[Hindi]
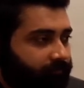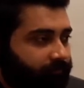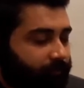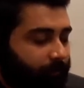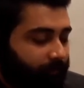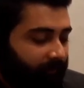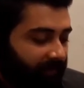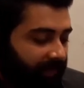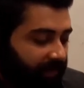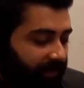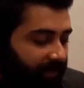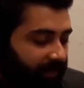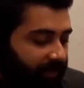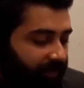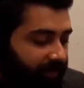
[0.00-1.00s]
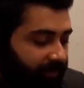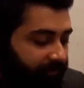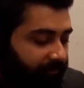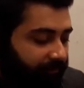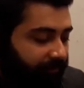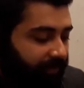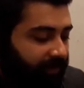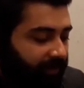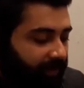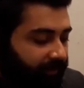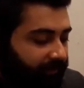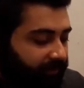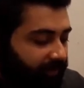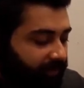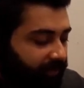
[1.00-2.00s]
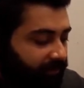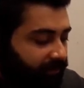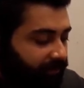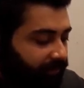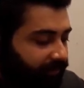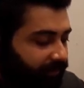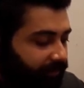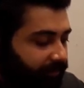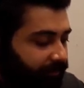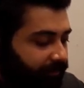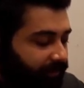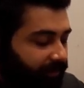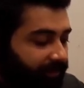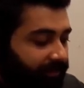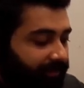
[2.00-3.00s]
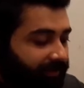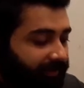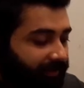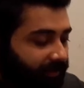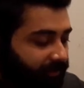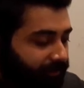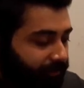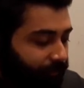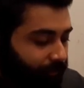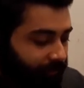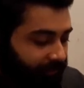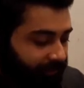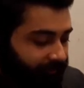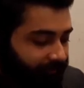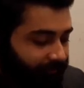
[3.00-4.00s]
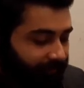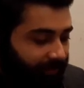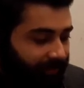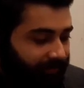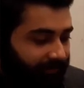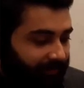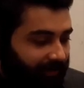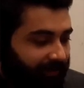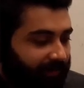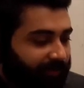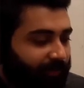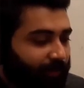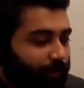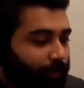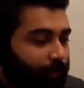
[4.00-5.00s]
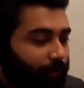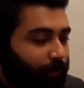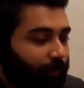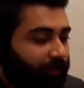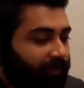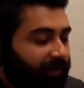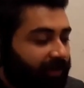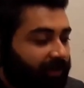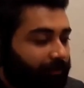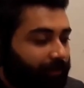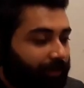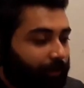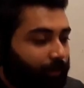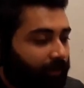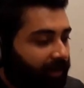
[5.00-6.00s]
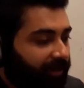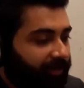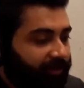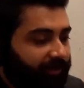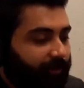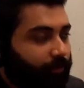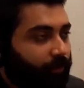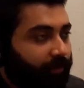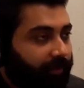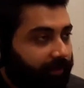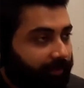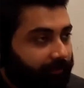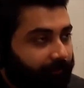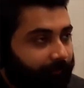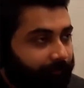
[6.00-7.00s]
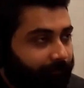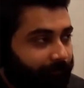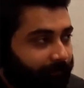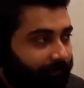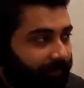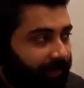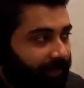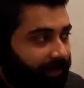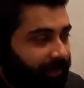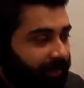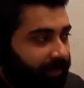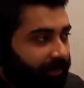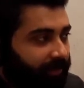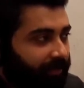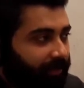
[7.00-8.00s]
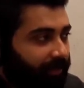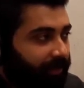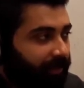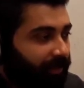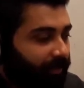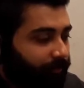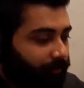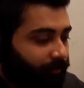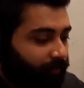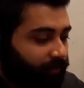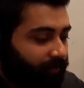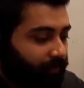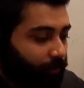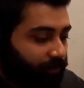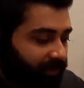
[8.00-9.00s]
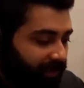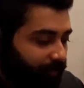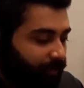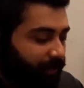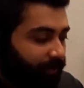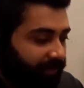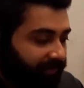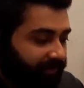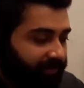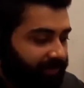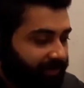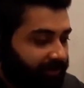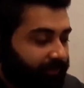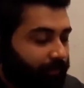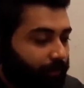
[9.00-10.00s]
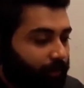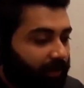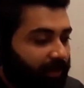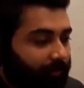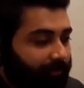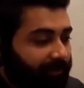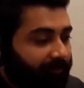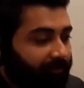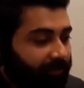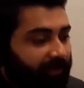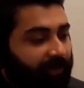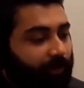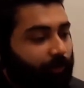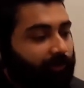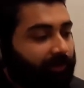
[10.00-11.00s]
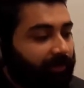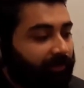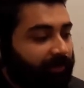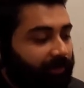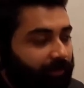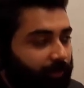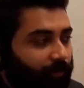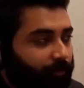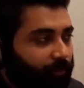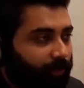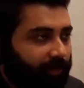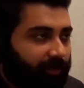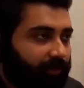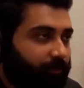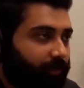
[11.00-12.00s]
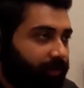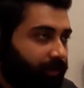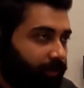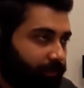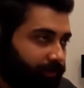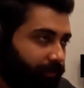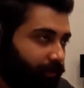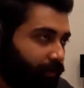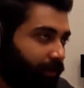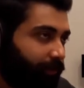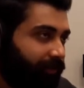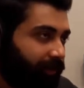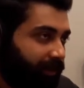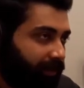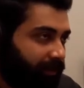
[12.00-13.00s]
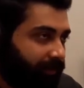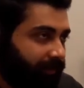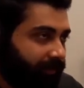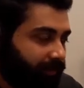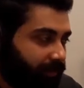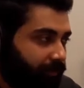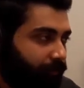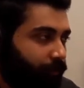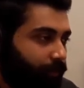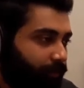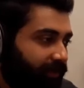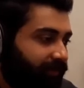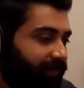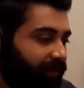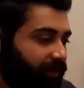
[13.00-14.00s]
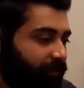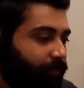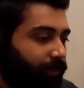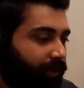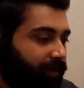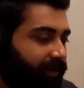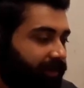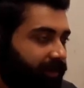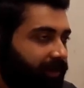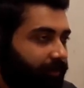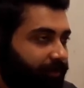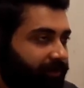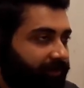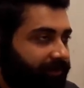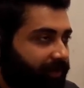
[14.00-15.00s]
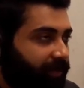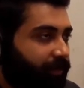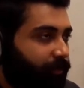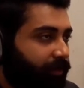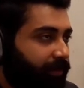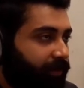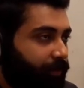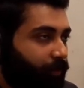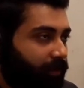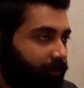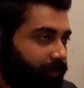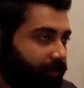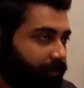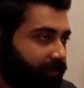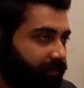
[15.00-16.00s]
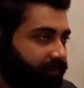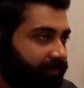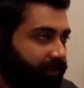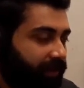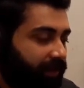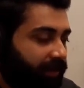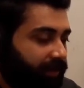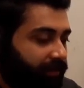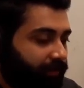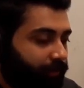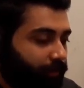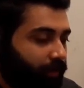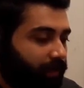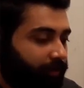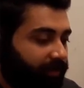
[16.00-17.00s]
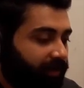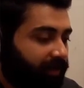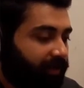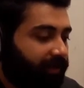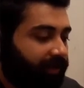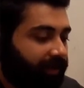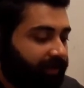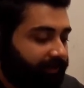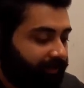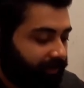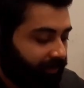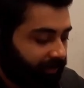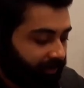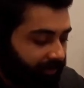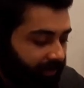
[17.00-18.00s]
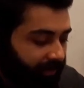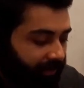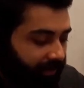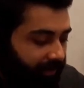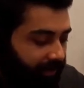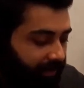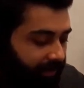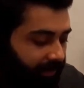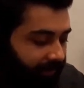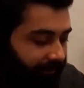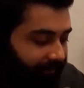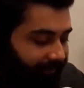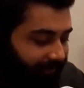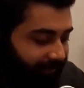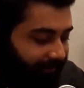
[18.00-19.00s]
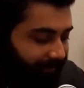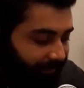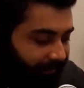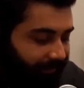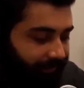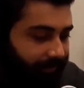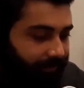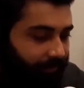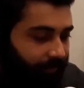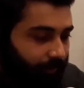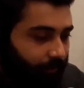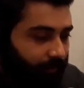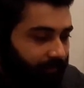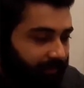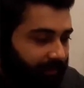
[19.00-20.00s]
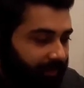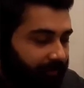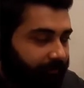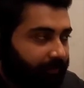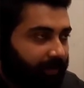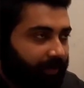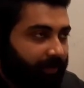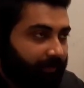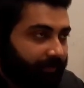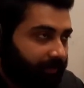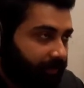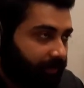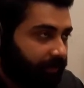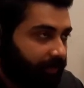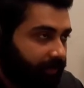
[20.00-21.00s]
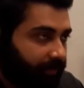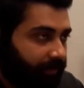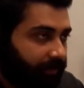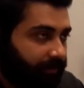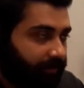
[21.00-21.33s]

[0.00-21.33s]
हैं फ्रीलांसिंग सिर्फ स्किल्स के साथ नहीं होती स्किल्स तो उसका एक बिल्कुल एंट्री पॉइंट है हम्म। कि आप कुछ आपके पास चीज़ हो आपके वेयर हाउस के अंदर ना कोई प्रोडक्ट पड़ा हो जिसको आप सेल कर सकें वो बेसिकली प्रोडक्ट या आपकी स्किल पड़ी हो आपके पास जिसको आपने आगे कैच करना ठीक है सक्सेस जो उनसी है फ्रीलांसिंग के लिए